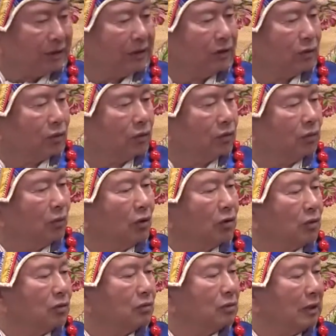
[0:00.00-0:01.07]
天的护
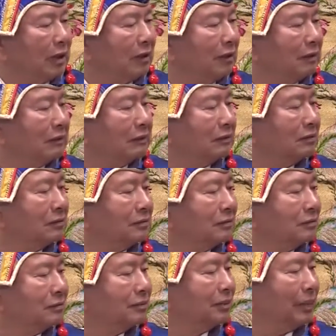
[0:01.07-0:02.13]
魔炉啊，
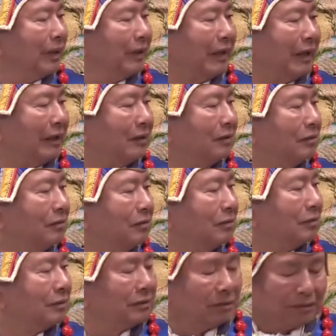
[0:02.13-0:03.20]
本来
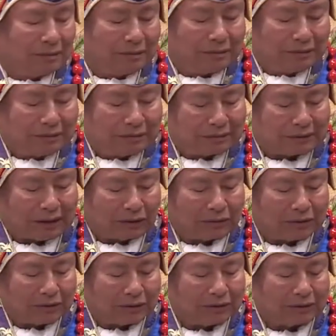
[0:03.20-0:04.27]
大
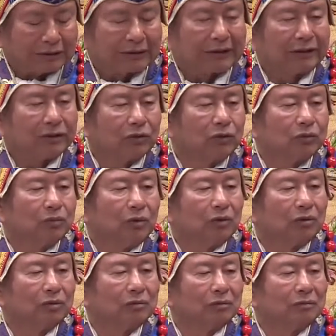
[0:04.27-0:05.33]
威德金刚的护魔
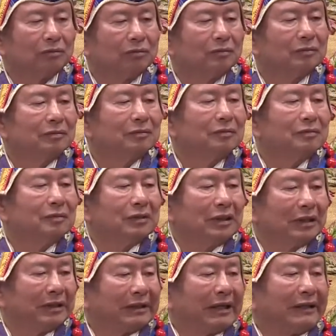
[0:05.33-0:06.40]
炉
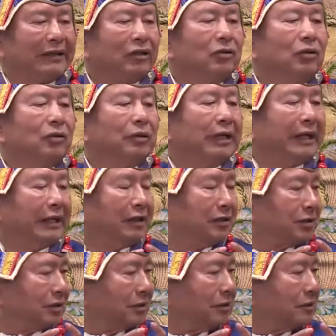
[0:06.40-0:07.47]
应该要用黑
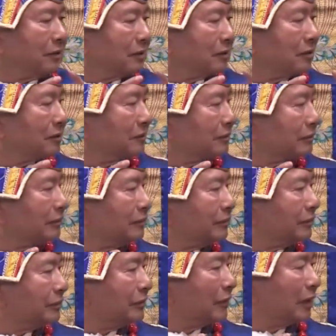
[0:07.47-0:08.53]
色的
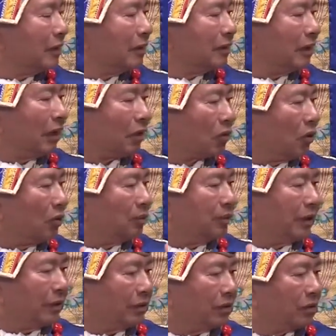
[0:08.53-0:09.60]
啊，贡
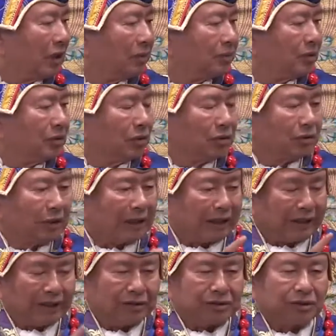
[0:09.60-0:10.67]
品大部分都是
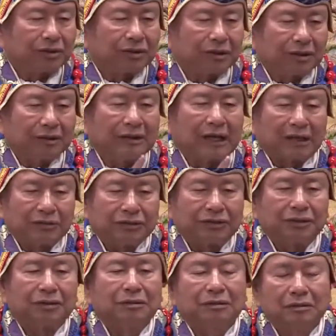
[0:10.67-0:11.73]
黑色跟蓝
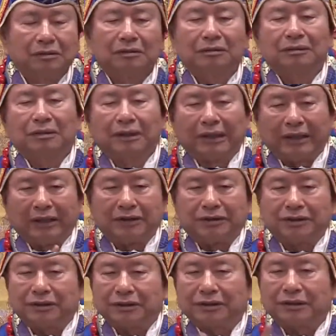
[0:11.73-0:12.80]
色，黑
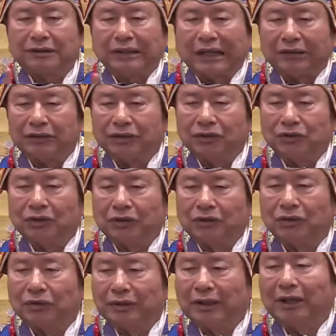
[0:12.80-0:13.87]
色跟蓝色最
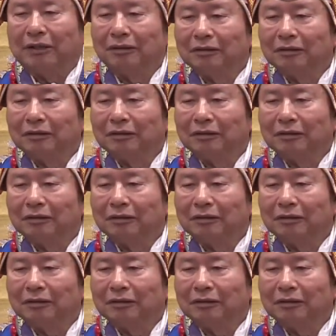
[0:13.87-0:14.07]
重要。